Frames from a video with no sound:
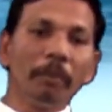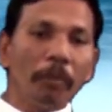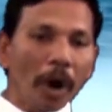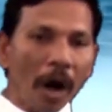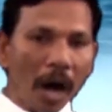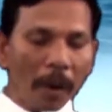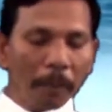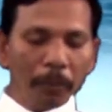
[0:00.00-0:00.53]

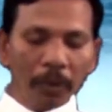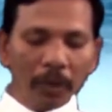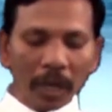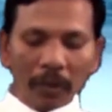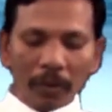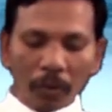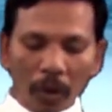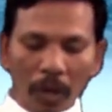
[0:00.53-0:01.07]
పాపుల
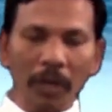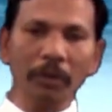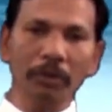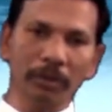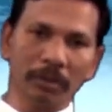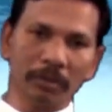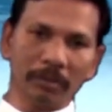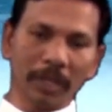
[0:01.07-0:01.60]

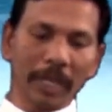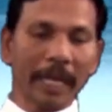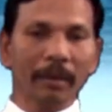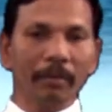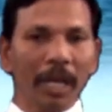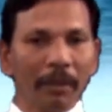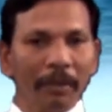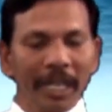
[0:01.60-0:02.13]
కొరకు లేక
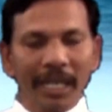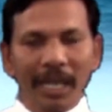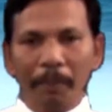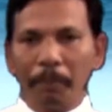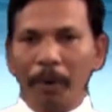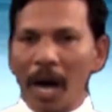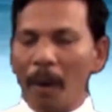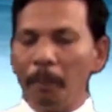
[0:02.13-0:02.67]
మనం ఇంకా
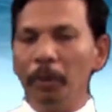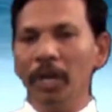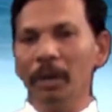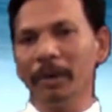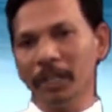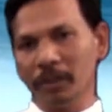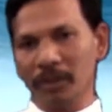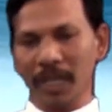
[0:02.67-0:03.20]

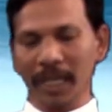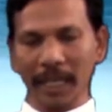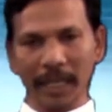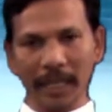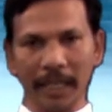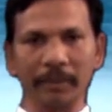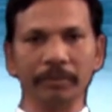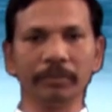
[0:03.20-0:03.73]
పాపులమై
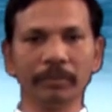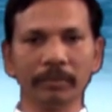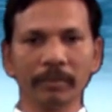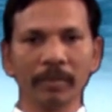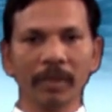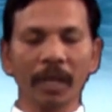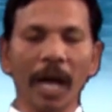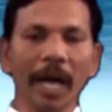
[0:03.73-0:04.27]
ఉండగానే
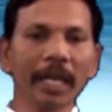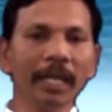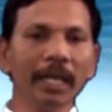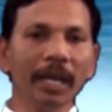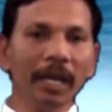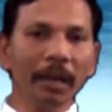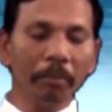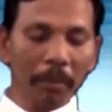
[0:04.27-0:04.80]
ఆయన
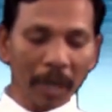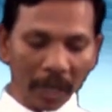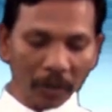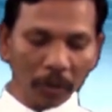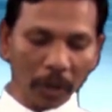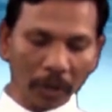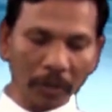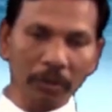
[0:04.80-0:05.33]
మన
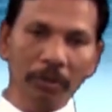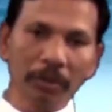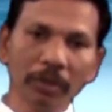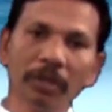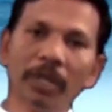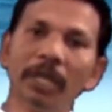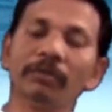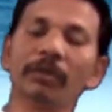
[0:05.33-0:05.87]
కొరకు
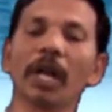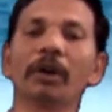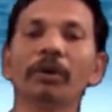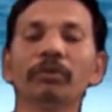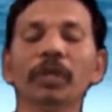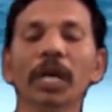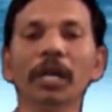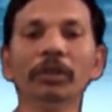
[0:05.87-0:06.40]
తనను
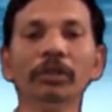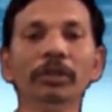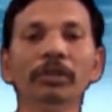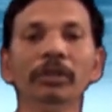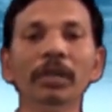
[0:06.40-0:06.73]
తాను